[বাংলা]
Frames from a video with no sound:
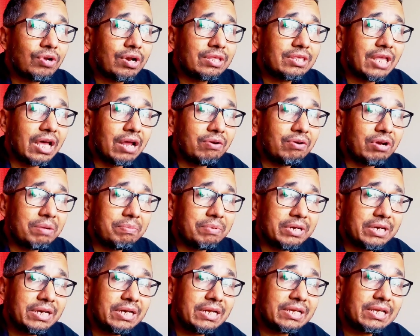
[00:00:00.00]
করার ধারণা বা
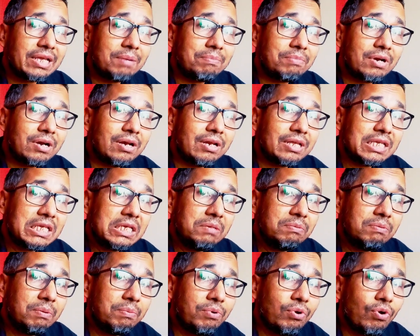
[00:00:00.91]
ডেটাকে আমরা আসলে
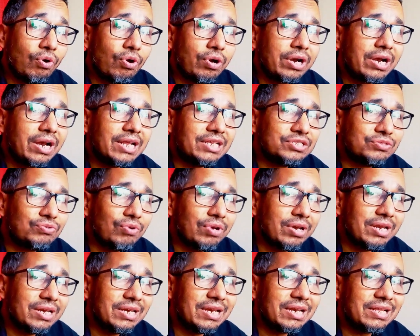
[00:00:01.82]
কীভাবে অর্গানাইজ
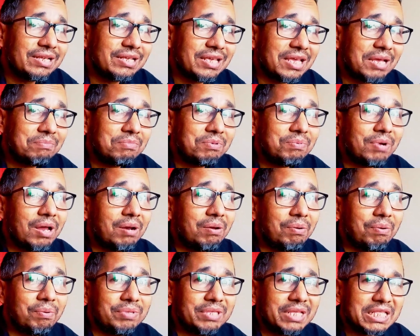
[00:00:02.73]
করলে ডেটাকে আমরা
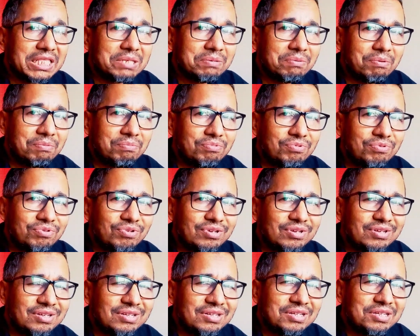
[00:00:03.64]
ভালোভাবে দেখতে পারবো
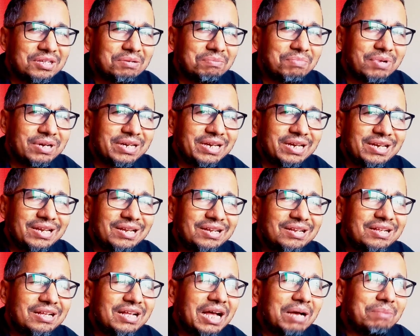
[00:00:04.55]
বা ডেটা
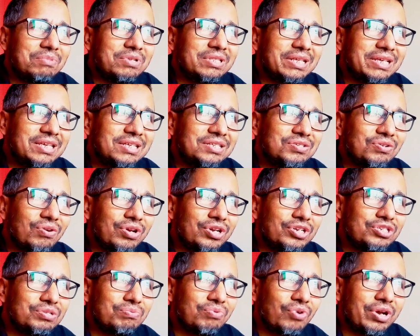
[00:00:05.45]
আমরা দেখি যে
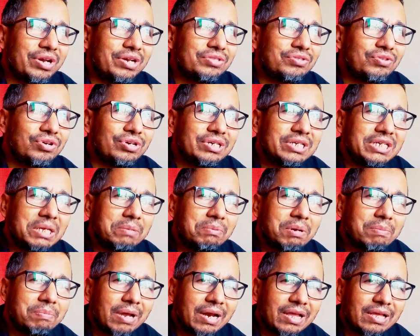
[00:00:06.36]
অনেক সময় অনেক ধরনের
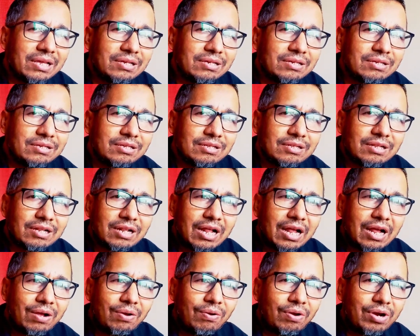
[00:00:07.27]
টেবিল বানাই
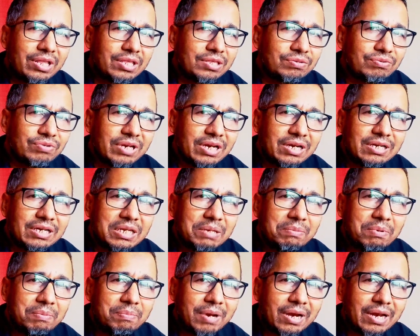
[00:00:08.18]
হঠাৎ করে একটা
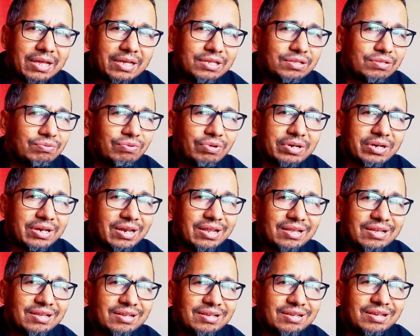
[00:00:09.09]
টেবিল বানাই কিন্তু
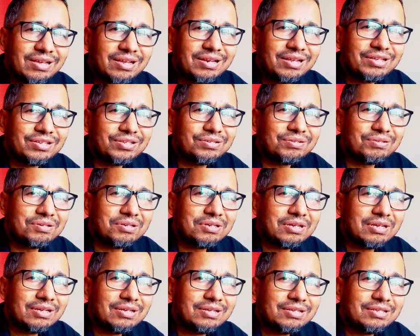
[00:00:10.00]
আসলে এটা
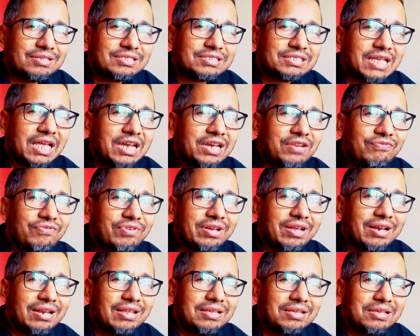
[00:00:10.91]

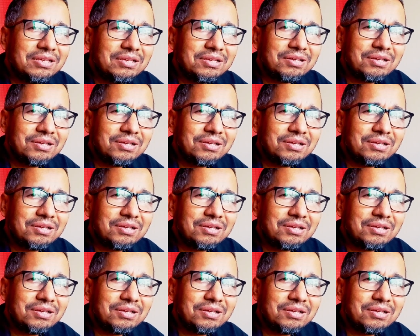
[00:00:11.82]
সায়েন্টিফিক্যালি